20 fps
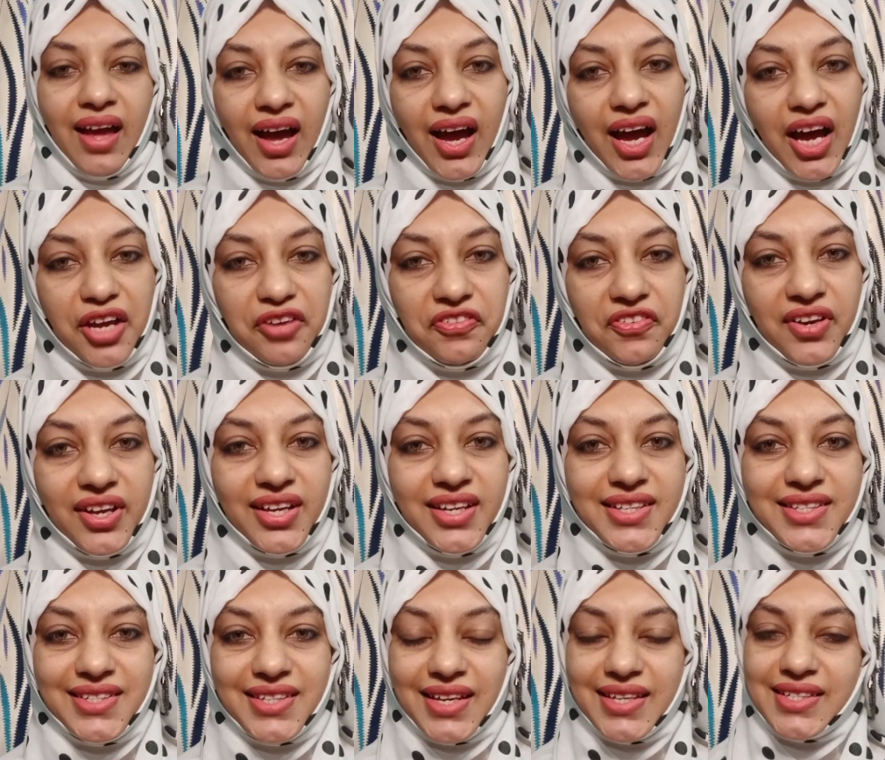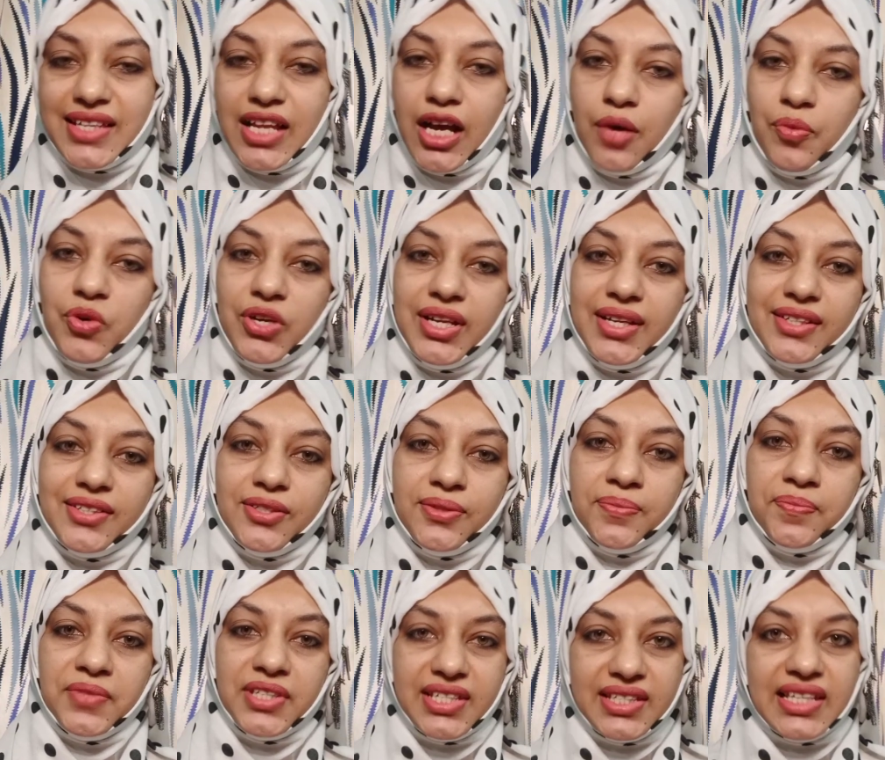ஹாய் ஃப்ரெண்ட்ஸ் அஸ்லாம்
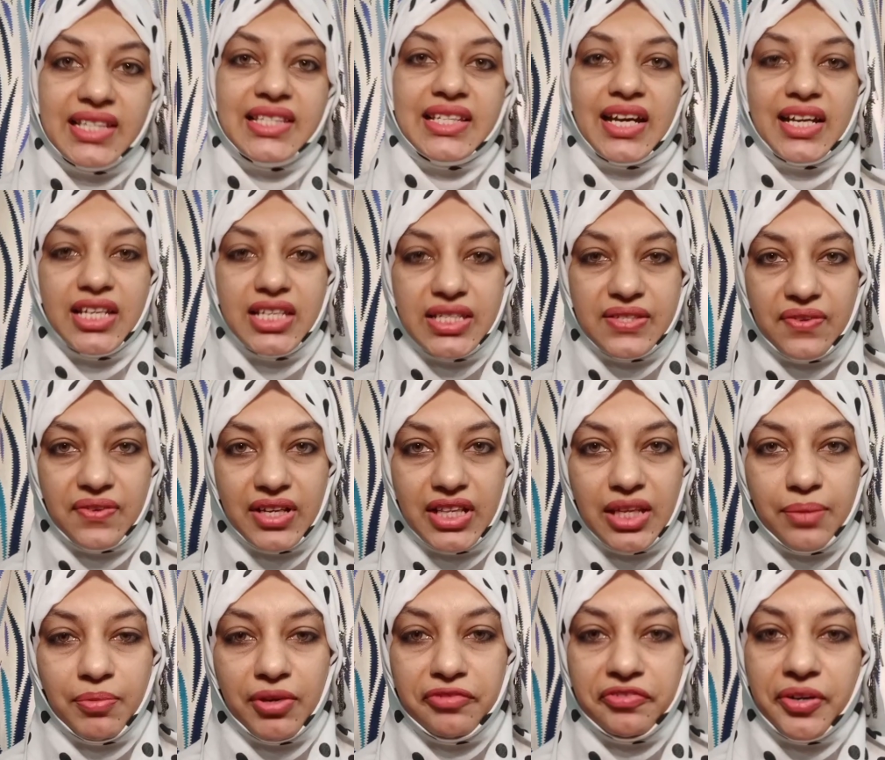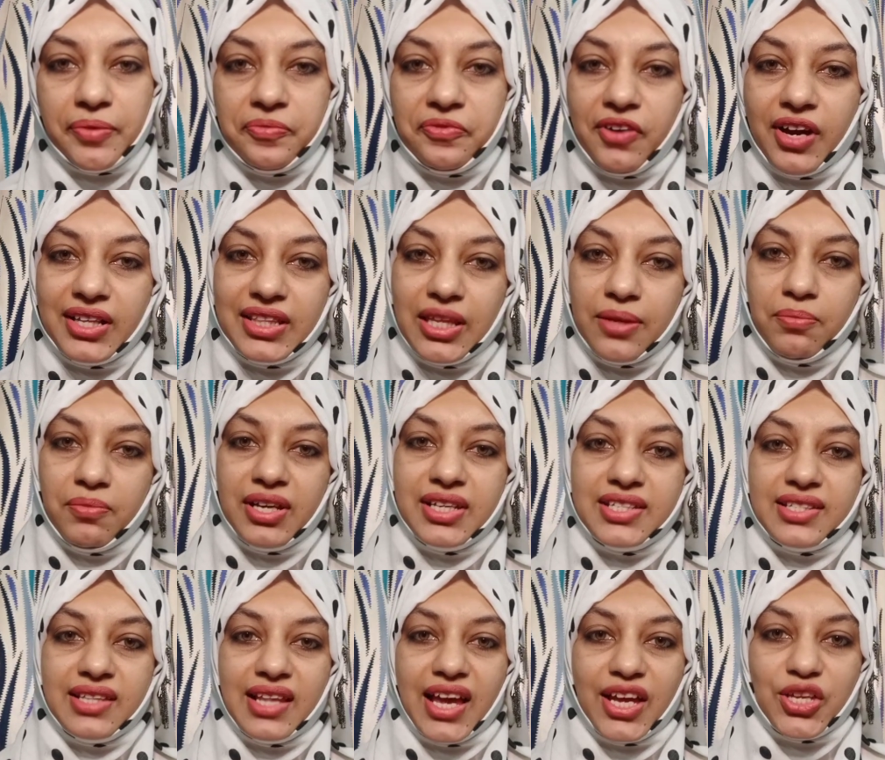வலைக்கம் திஸ் இஸ் அனிஸ் ஃபாத்திமா ஃப்ரம்
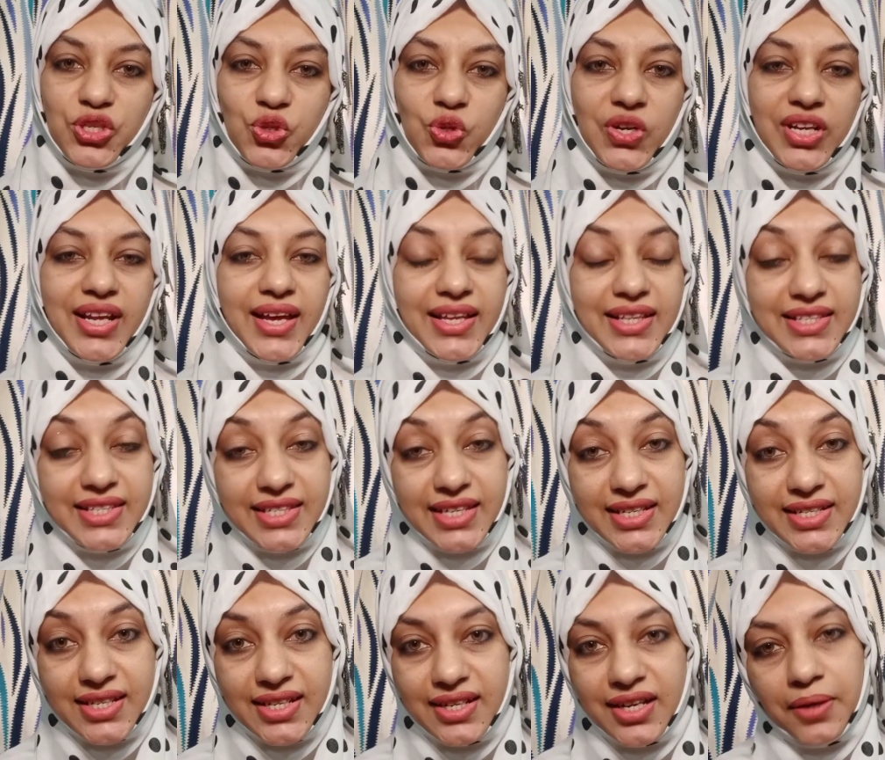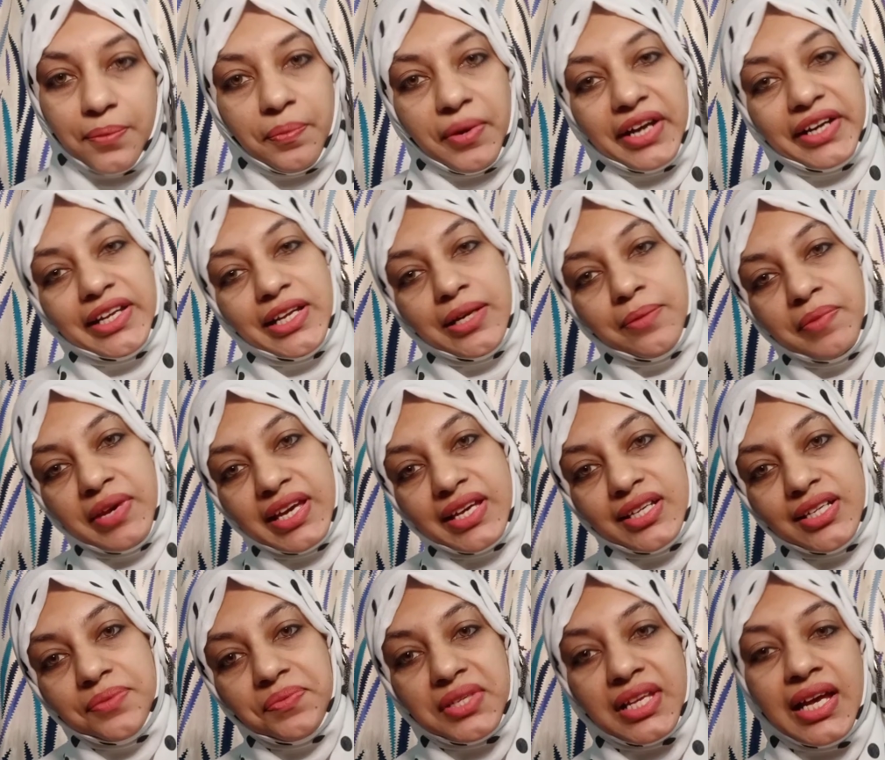ஃபாத்திமாஸ் நேச்சுரல் ஹெல்த் சென்டர் அண்ட் பிரைடல்
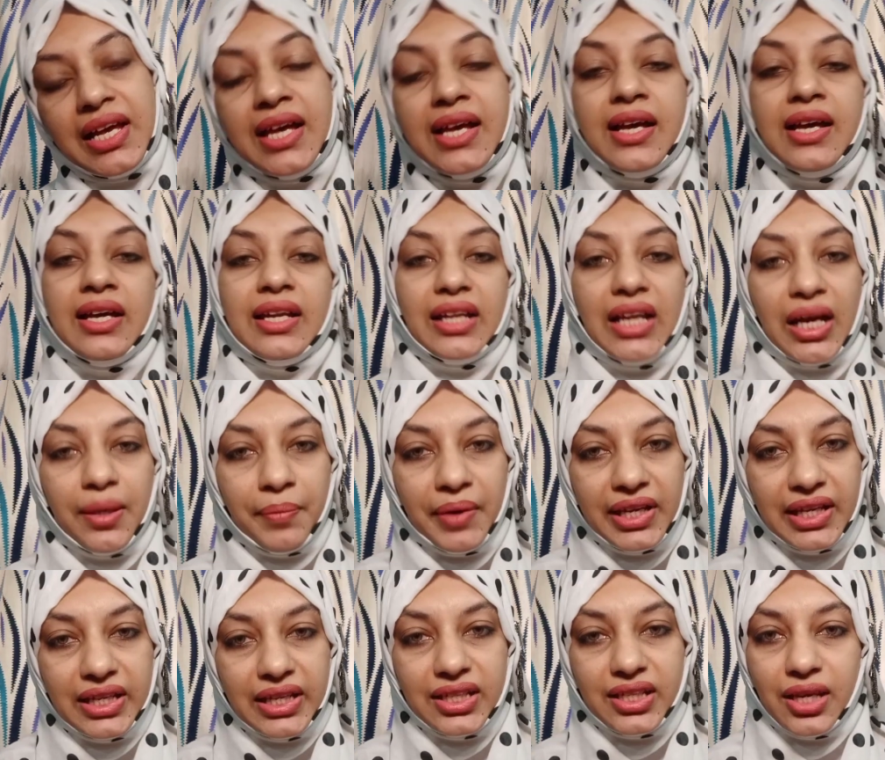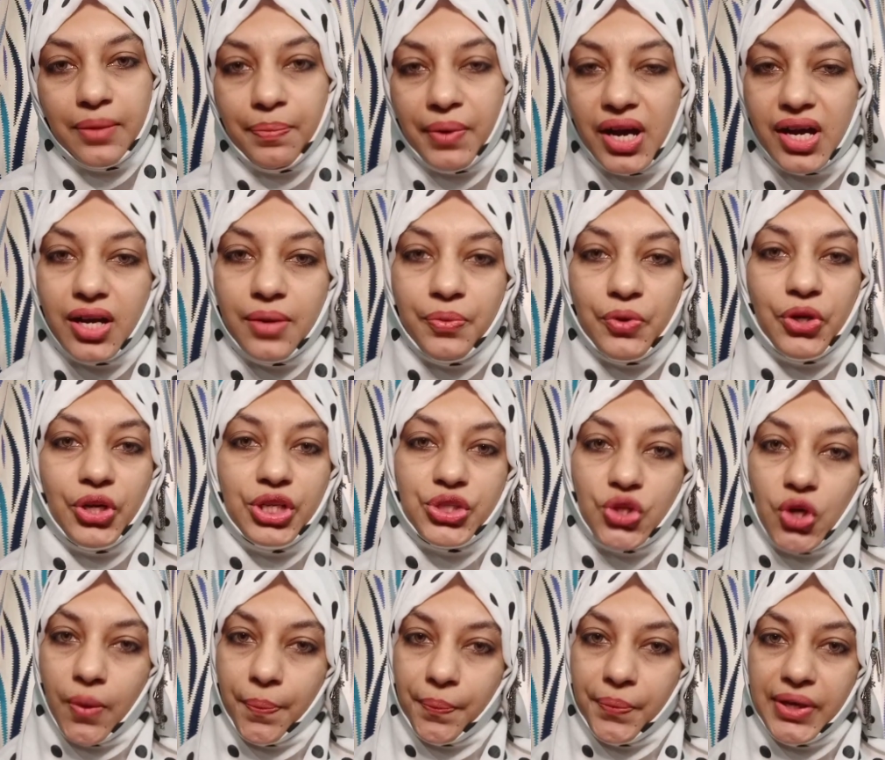மேக்கப்ஸ் நாம் இன்னைக்கு பார்க்க போகிற
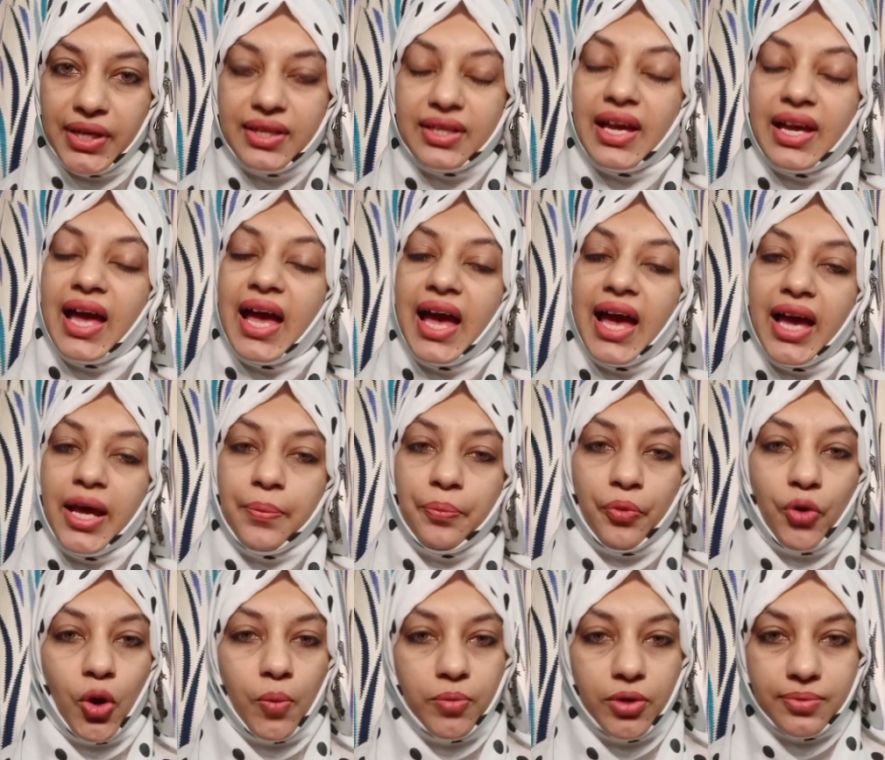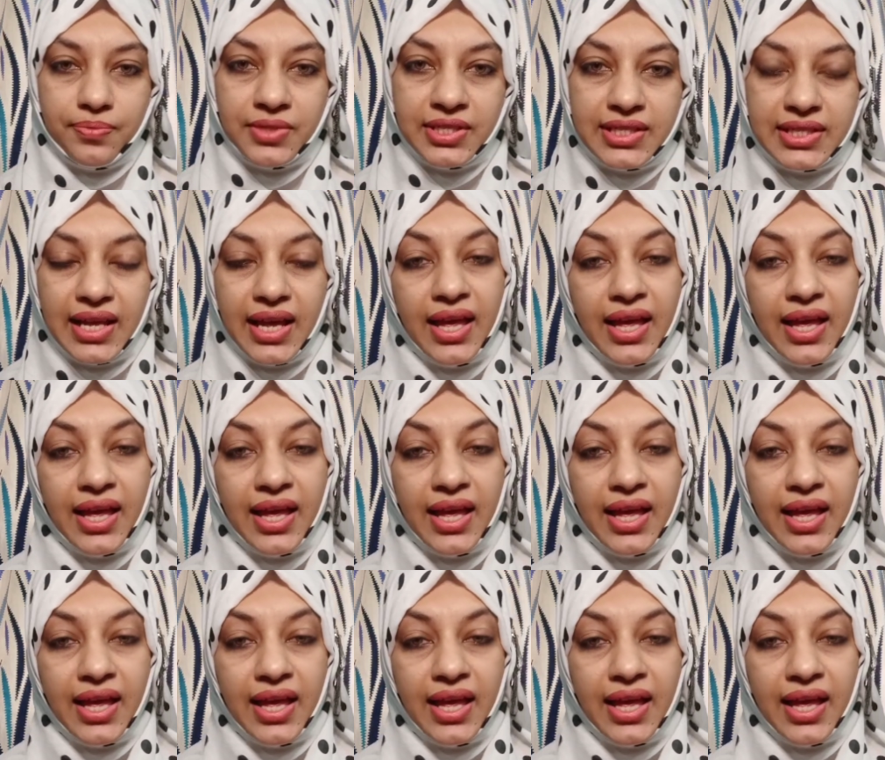டாபிக் ஹேர் ப்ராப்ளம்ஸ்